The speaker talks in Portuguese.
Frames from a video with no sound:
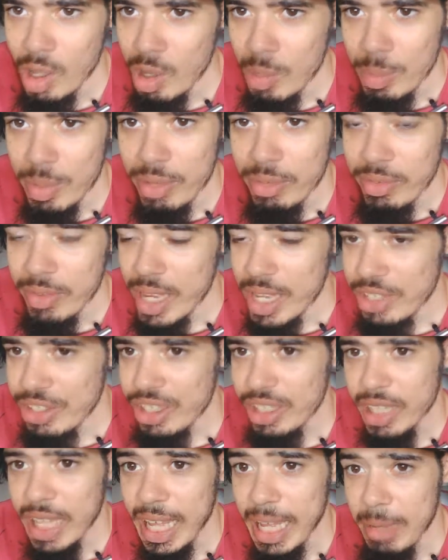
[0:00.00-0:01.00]

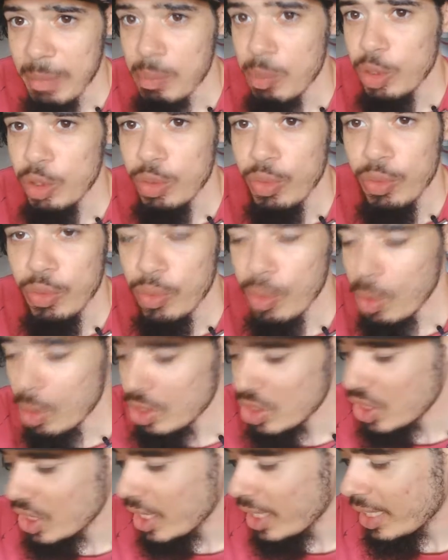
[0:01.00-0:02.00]
Pivete lá, muito
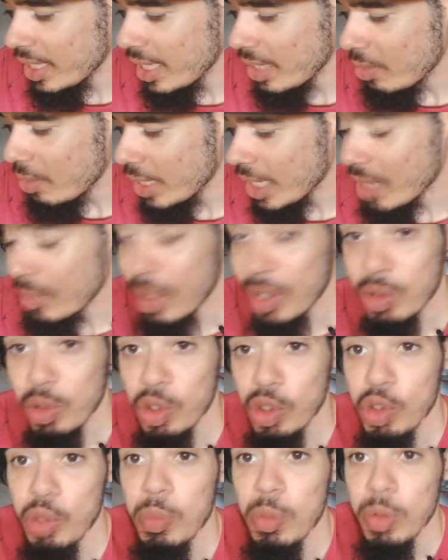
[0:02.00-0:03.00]
forte, tá ligado? Quebra
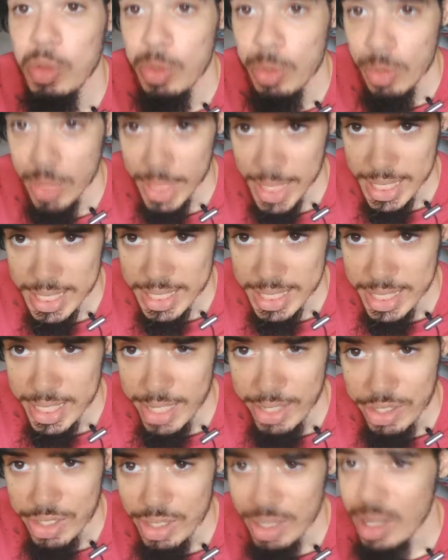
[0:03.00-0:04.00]
todo mundo num
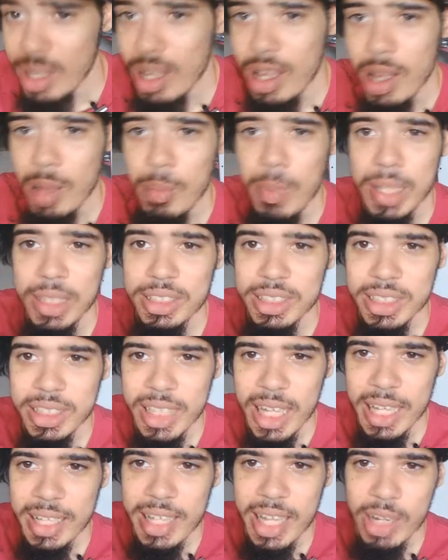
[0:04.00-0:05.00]
cacete. Mas
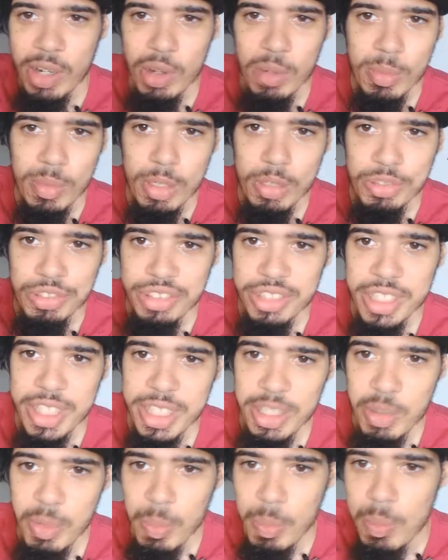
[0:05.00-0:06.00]
Shikadai, como é o
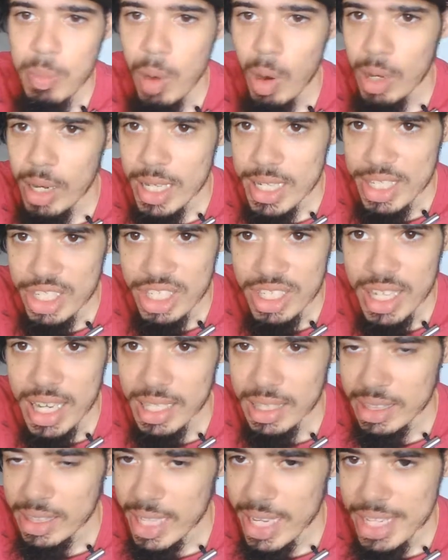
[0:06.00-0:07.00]
gênio, bola a
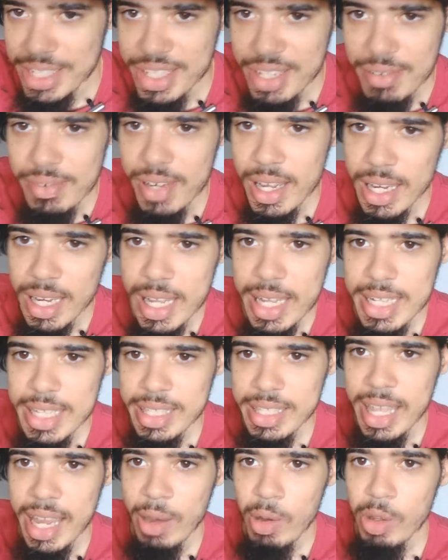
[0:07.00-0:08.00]
estratégia, vai lá e
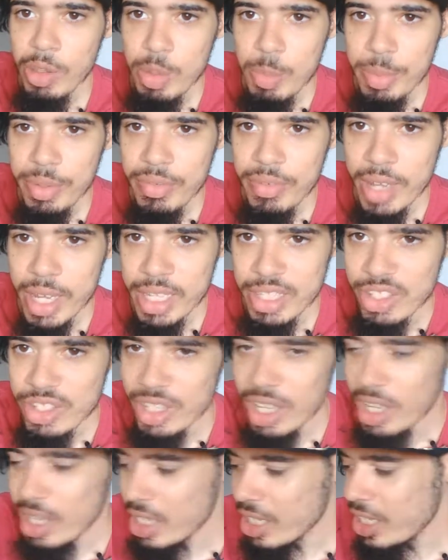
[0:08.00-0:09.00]
derrota o
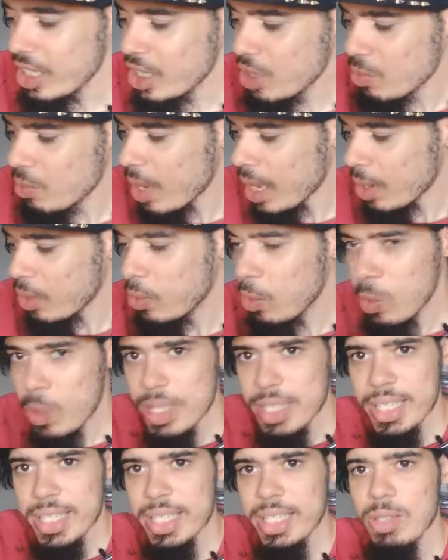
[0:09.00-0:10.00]
pivete. E uma
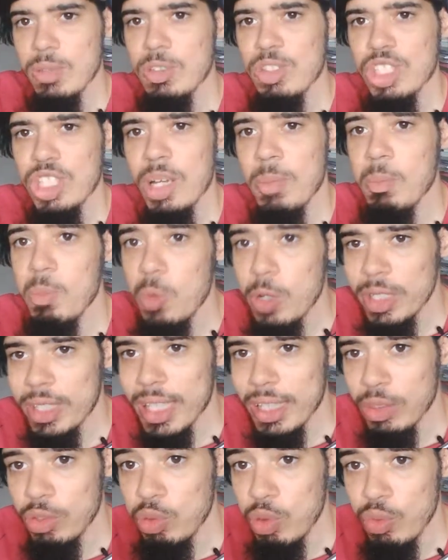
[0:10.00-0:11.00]
coisa que eu tinha
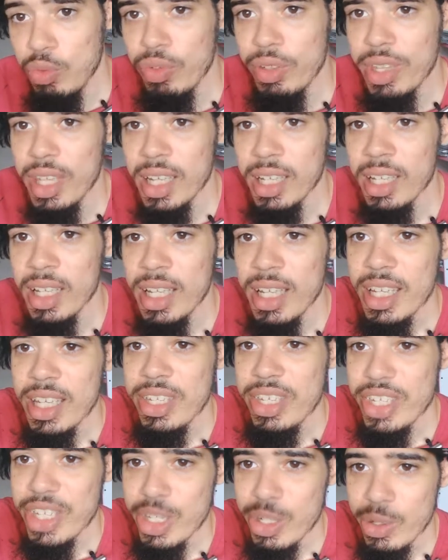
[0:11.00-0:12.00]
muita dúvida
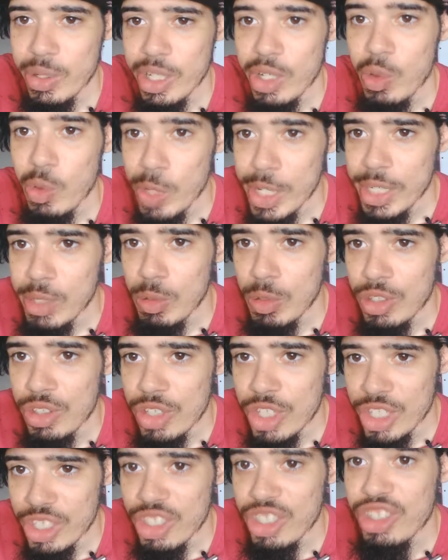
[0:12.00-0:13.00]
se o
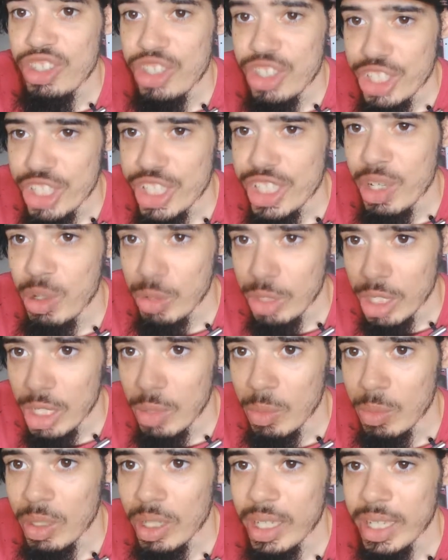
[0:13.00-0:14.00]
Inudin tinha ou
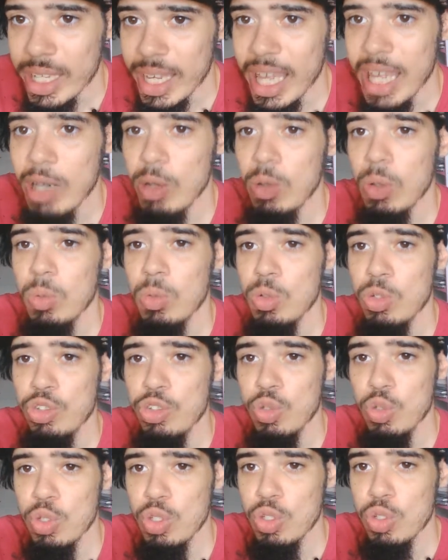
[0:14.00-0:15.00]
não, que era o
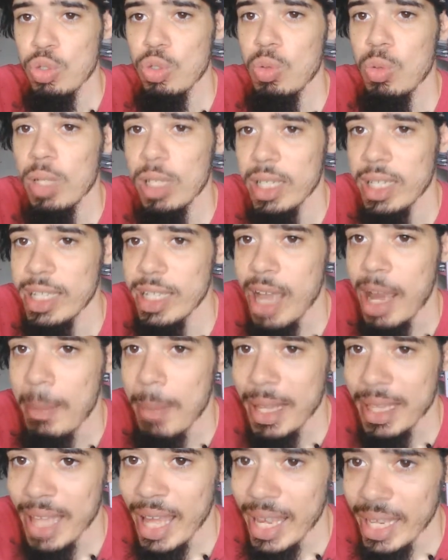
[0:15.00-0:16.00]
jutsu do clã
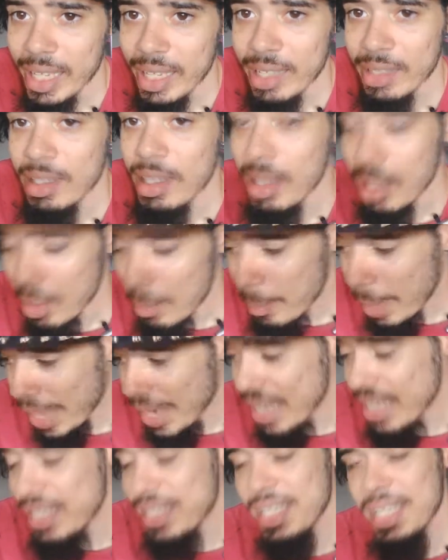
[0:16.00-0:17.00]
Yamanaka,
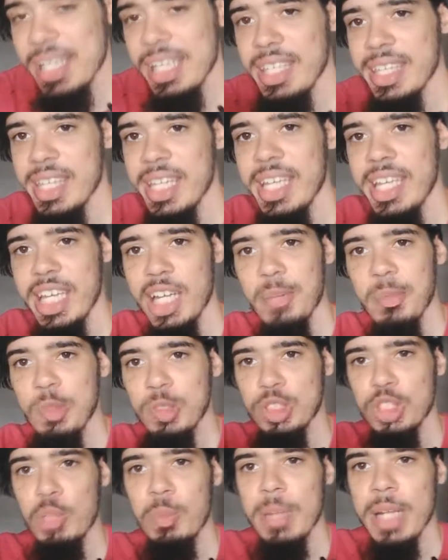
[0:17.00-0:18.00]
parece que ele tem, ele
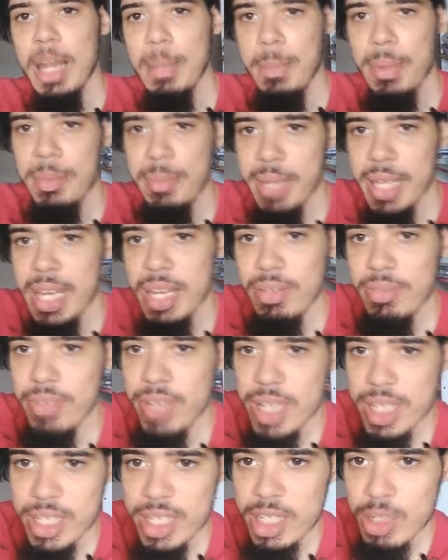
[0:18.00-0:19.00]
mostrou pela primeira
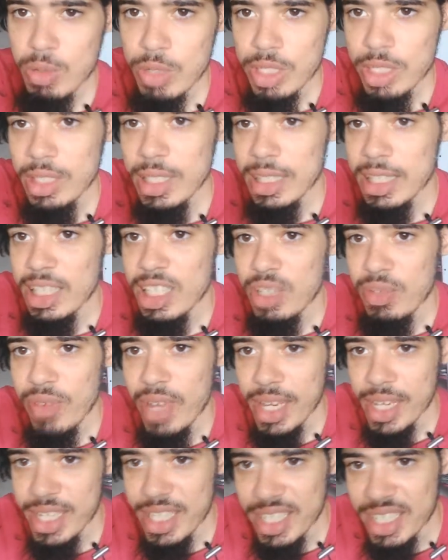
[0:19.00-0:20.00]
vez ele usando a
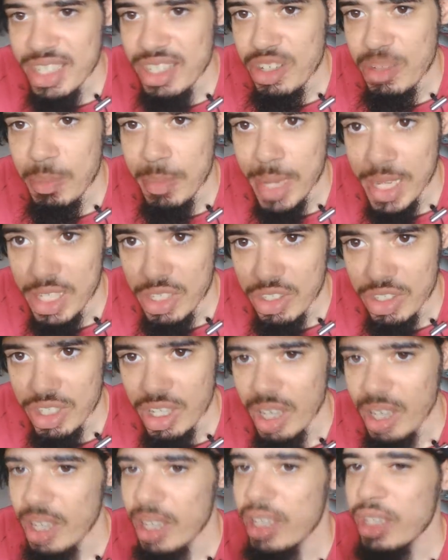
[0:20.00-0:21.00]
transferência de mente.
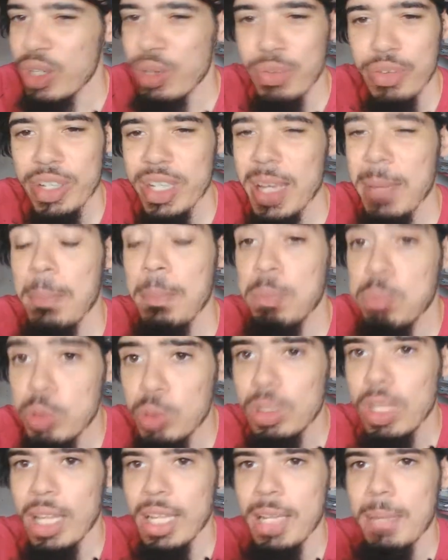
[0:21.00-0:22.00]
Eu fiquei
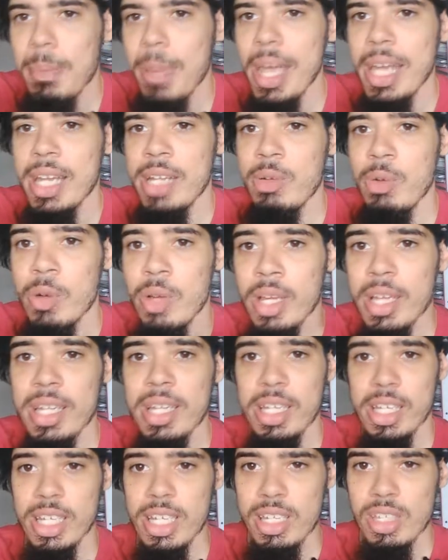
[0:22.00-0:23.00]
puta que pariu.
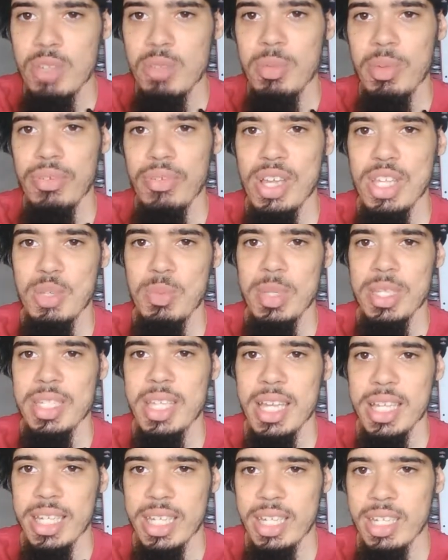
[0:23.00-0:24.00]
Isso me faz
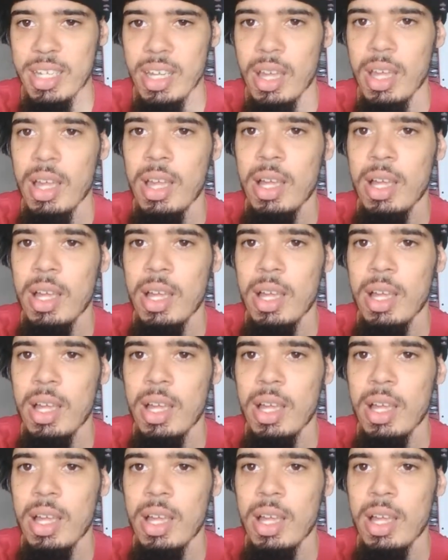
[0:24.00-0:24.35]
pensar que